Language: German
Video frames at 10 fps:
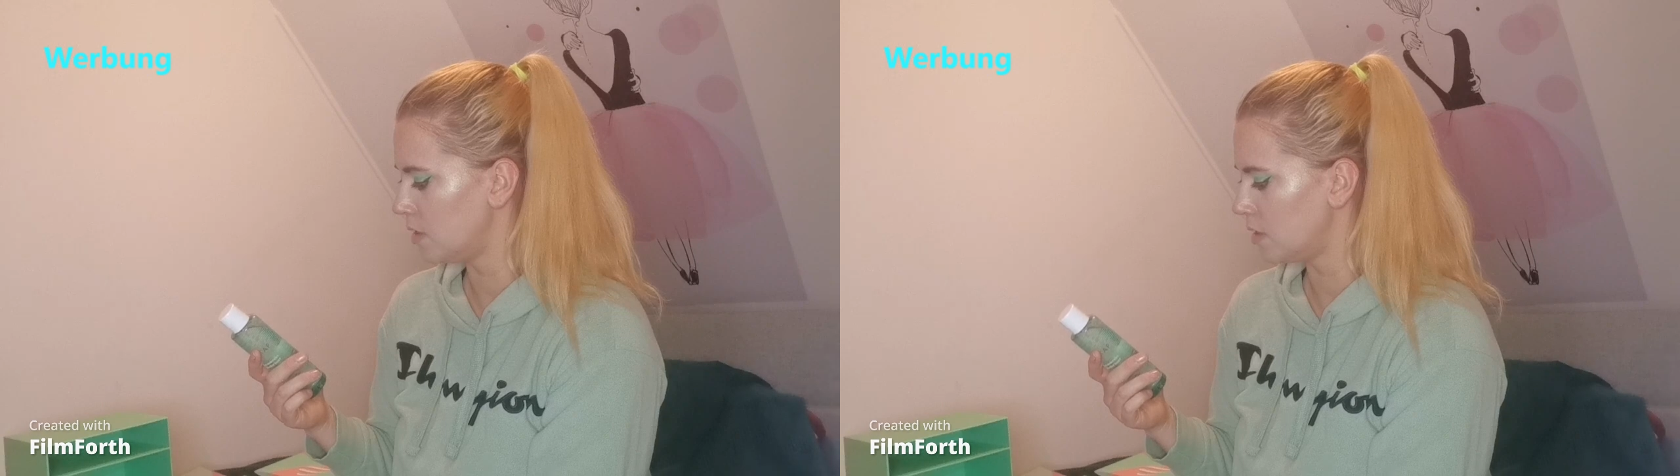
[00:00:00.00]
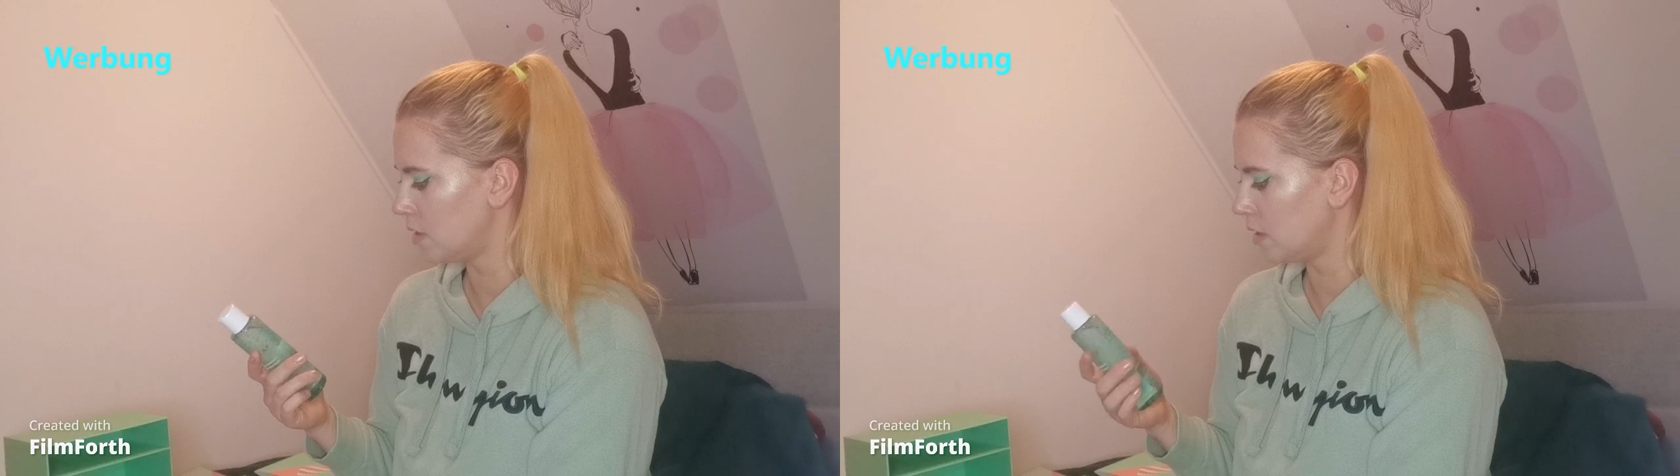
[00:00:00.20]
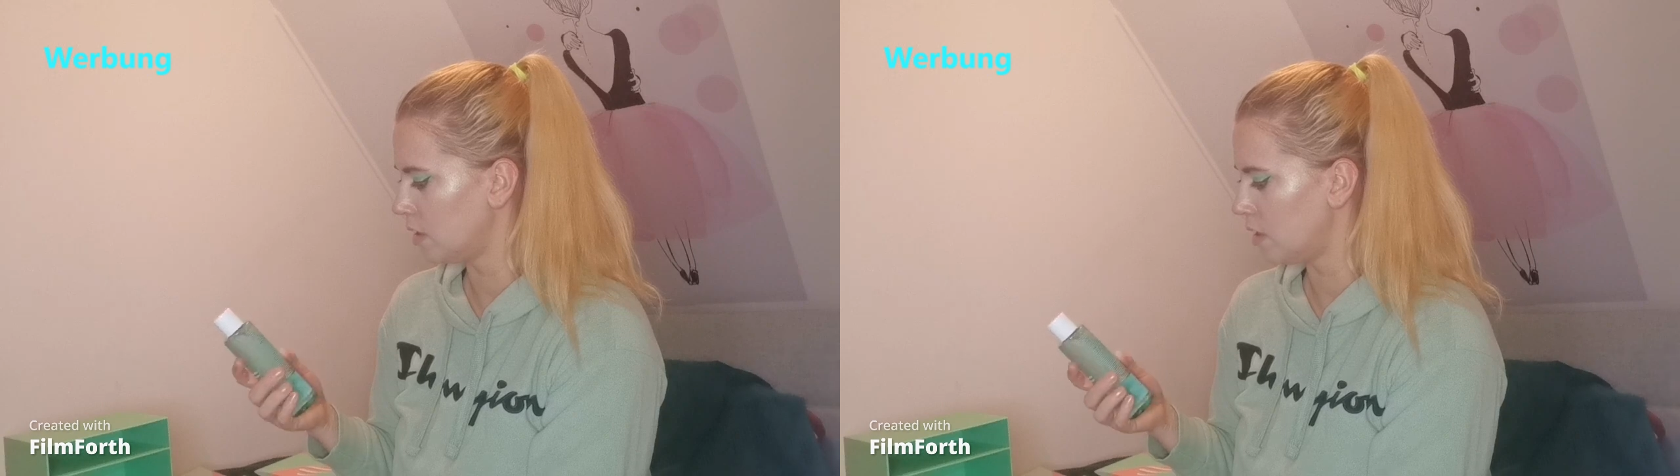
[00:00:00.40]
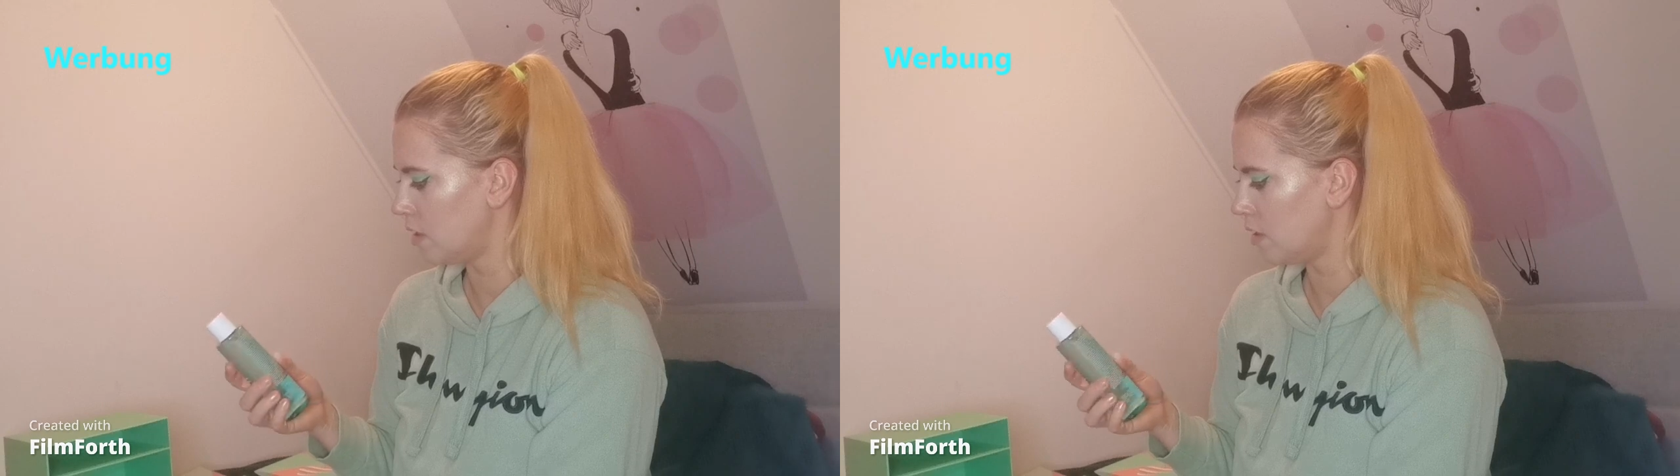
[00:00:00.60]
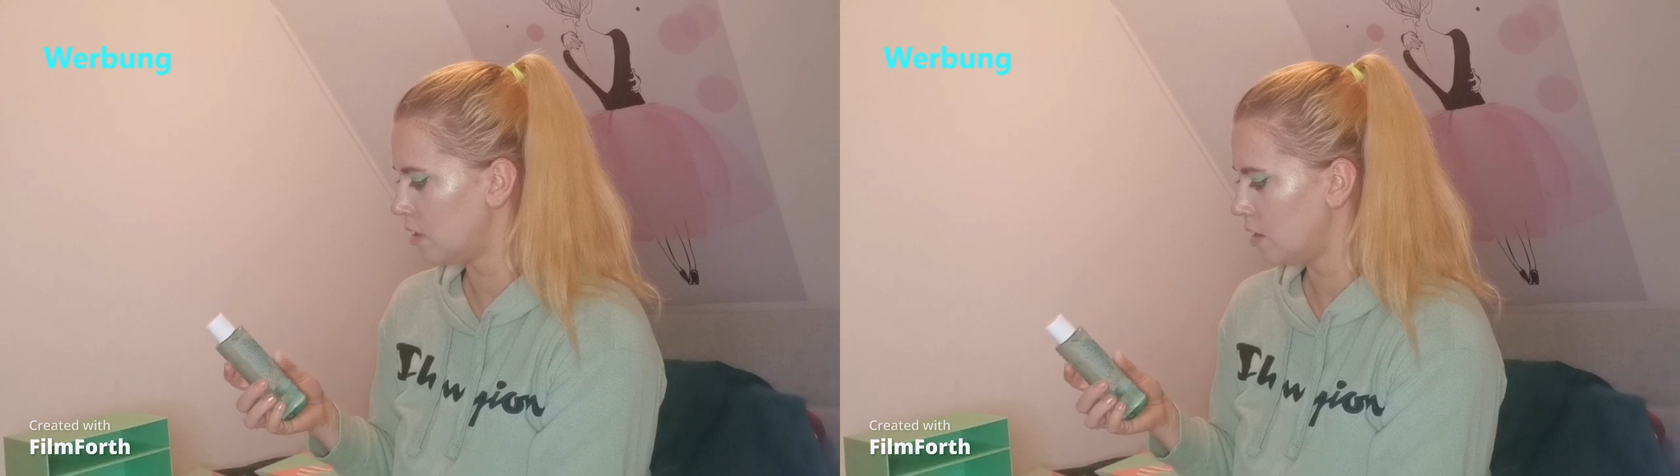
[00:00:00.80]
ist da
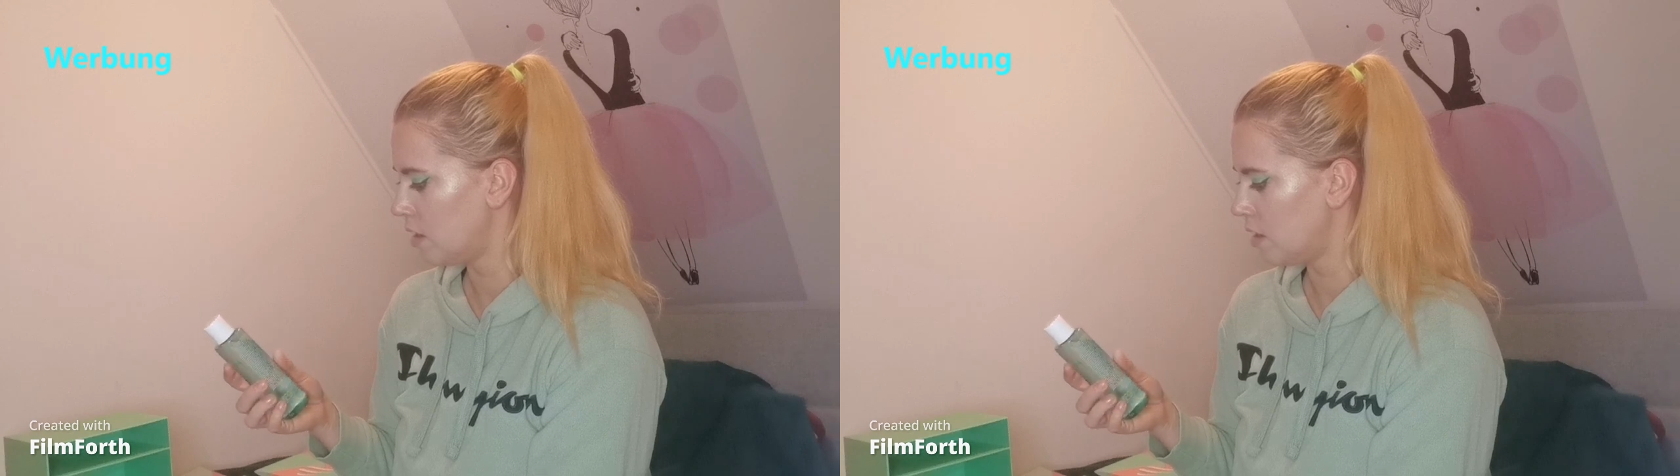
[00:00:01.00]
drinnen.